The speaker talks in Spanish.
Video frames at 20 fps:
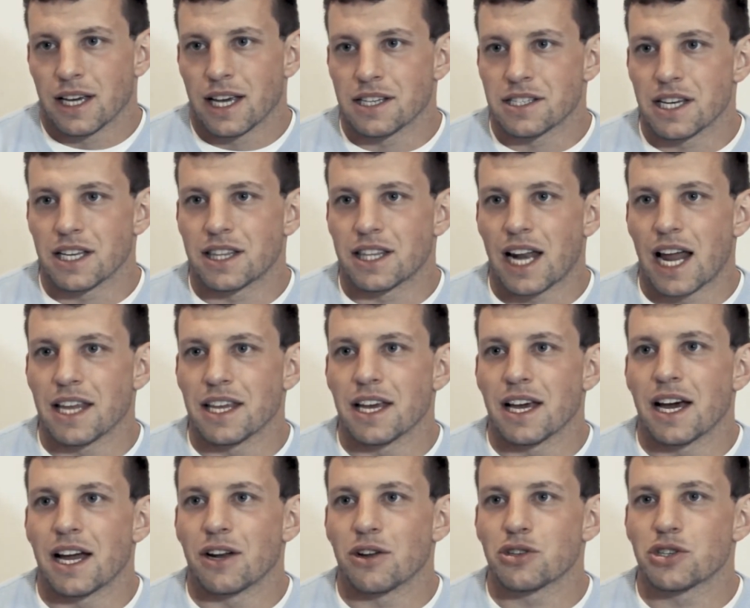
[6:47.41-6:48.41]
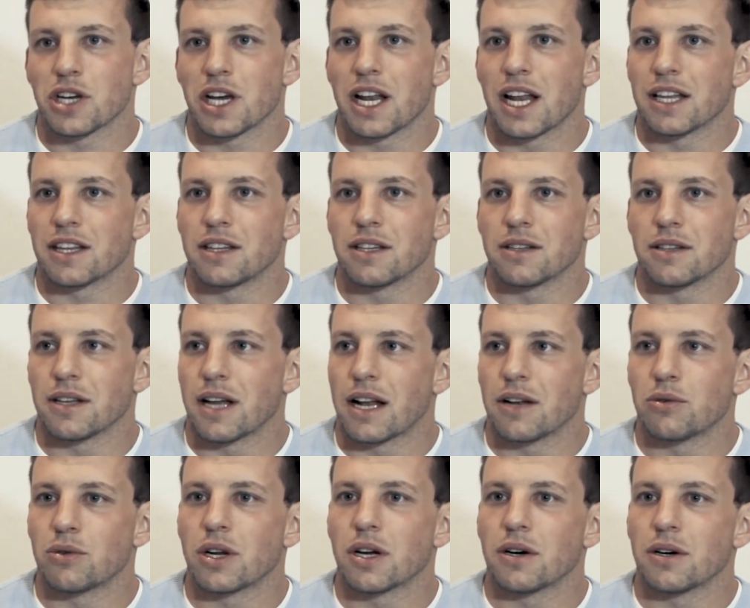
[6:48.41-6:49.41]
se extraña, no sé,
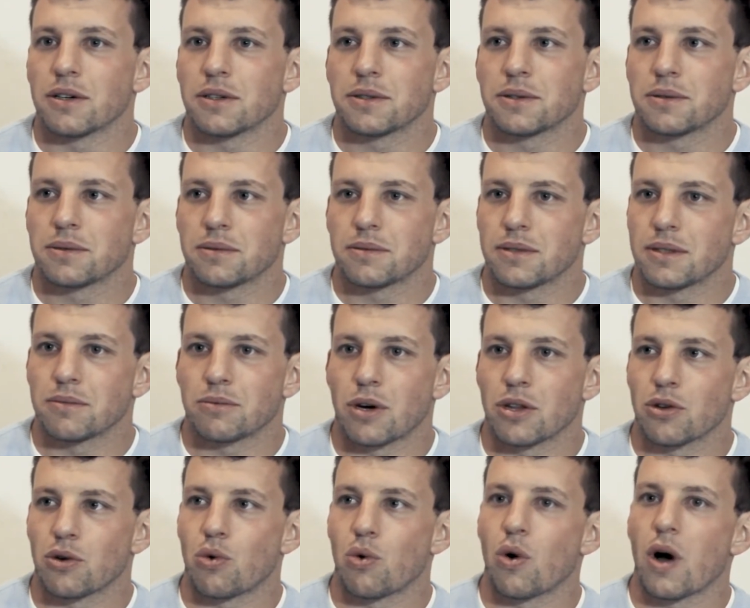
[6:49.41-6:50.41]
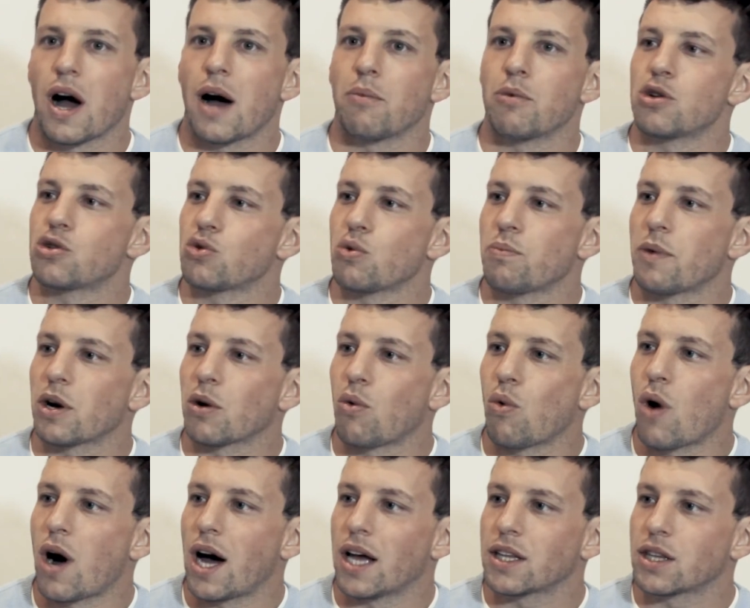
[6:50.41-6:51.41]
alguna, cuando jugábamos el Super
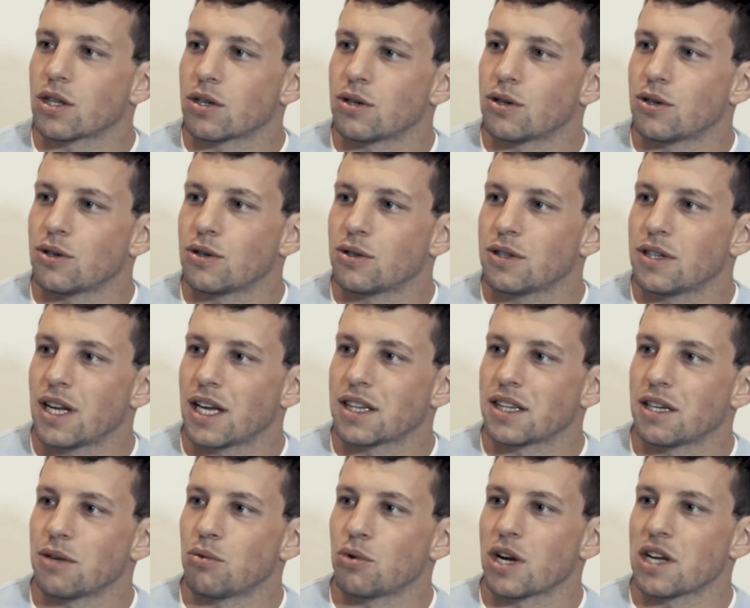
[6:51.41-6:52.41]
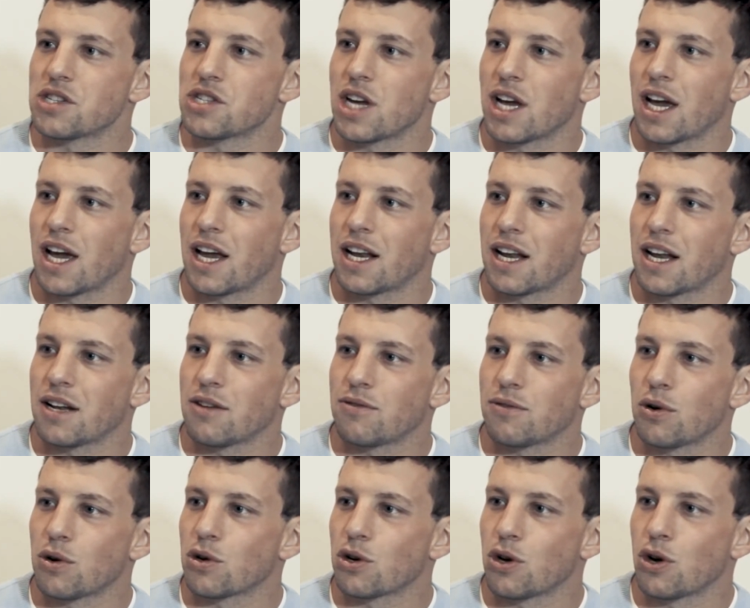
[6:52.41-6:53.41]
4, las tribunas llenas, el
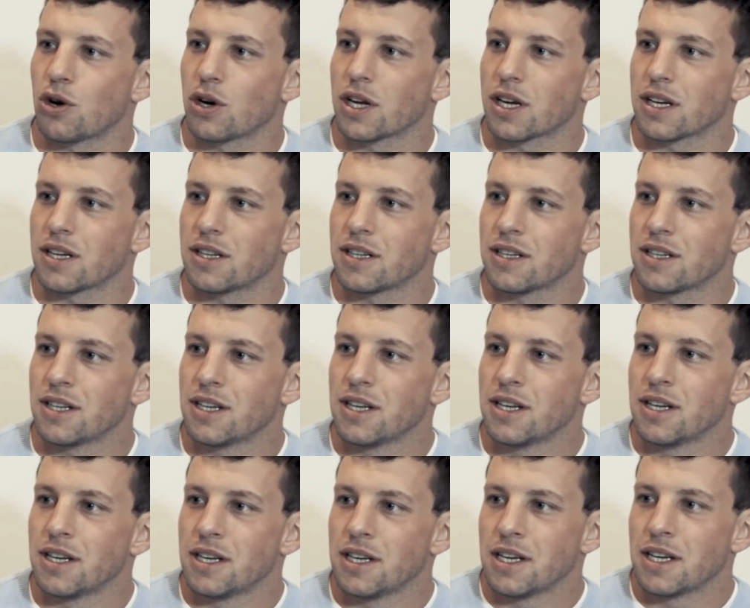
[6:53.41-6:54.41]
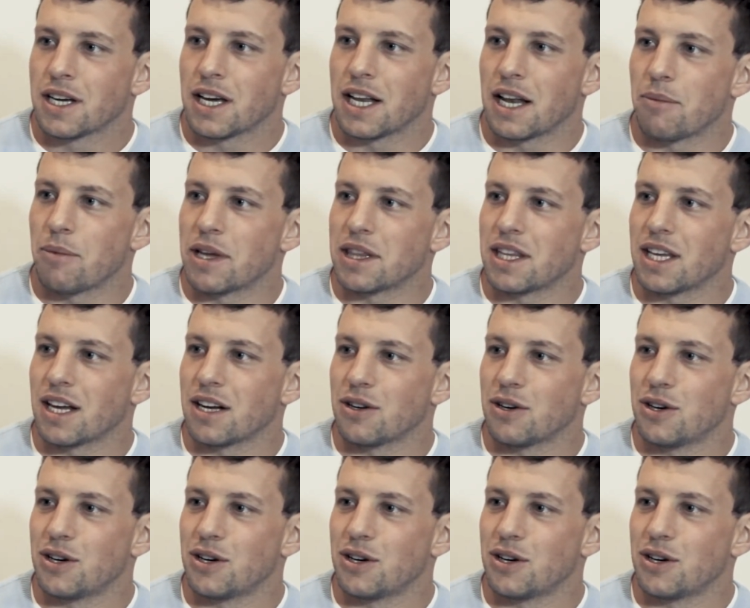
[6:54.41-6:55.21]
folclore que le metían los,